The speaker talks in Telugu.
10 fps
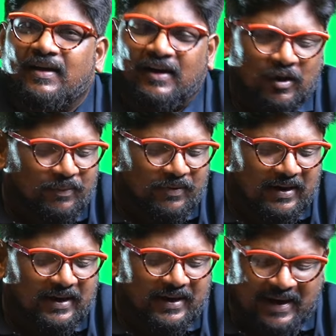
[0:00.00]
ఇలా
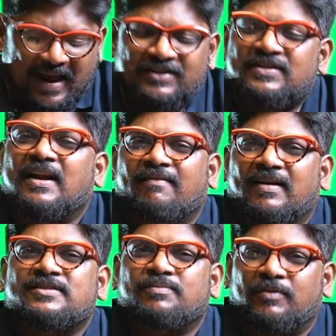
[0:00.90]
అంటే నేషనల్
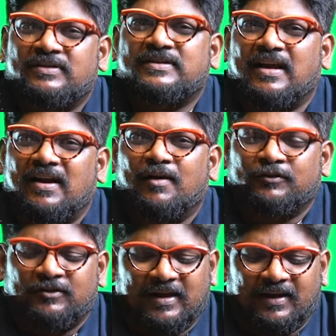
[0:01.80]
అవార్డ్స్ పురస్కారాలు
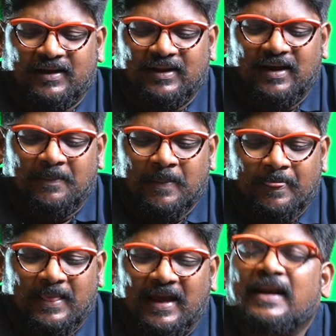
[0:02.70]
అవుతున్నాయి కదా
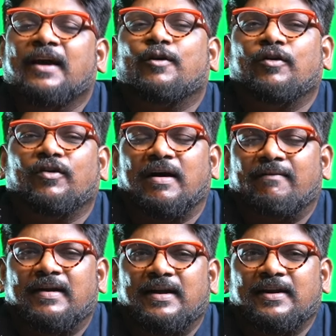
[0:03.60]
ఈయనకు కూడా ఒక
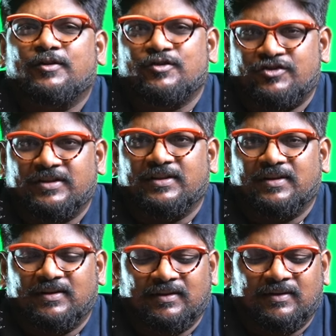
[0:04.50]
అవార్డు అనేది వచ్చింది
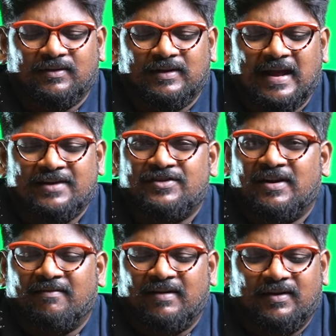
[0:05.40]

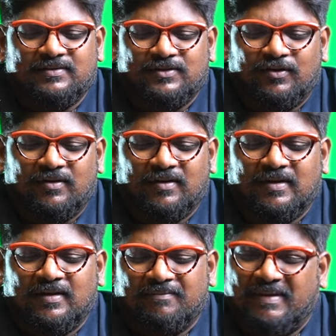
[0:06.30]
నేషనల్ అవార్డు సో
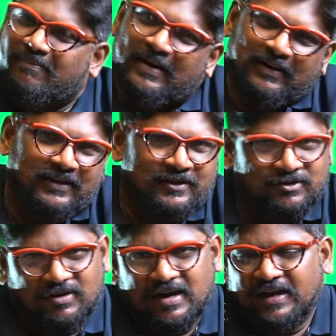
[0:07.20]
పాపం ఆయన
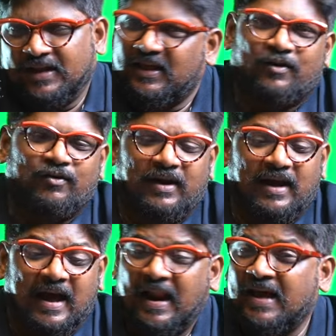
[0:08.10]
తీసుకోవడానికైతే అర్హుడే
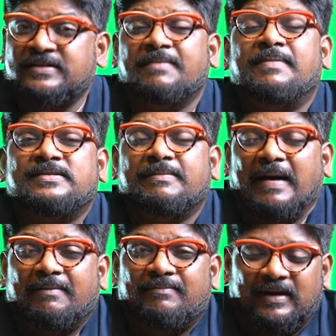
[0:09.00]
అలా అని చెప్పేసి
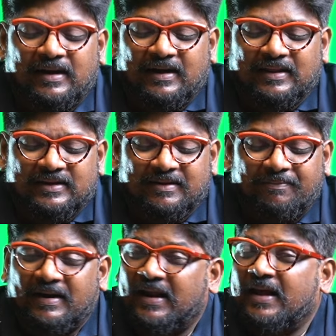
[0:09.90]
పాపం అన్నాం కదా అని
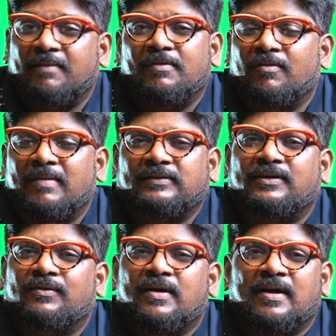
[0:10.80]
చెప్పి నేరంలో
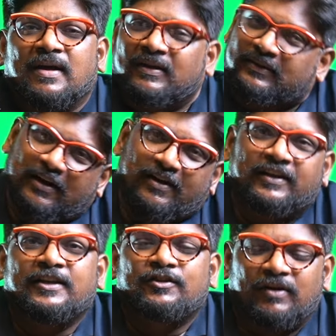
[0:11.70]
మాత్రం తన
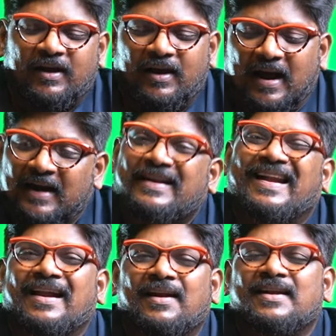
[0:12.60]
నిందితుడే అంటిల్
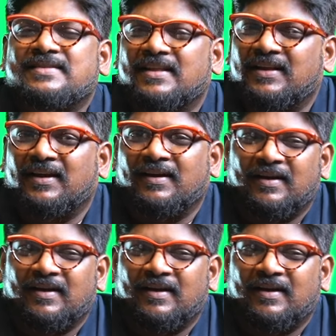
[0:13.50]
అండ్ అన్లెస్ అది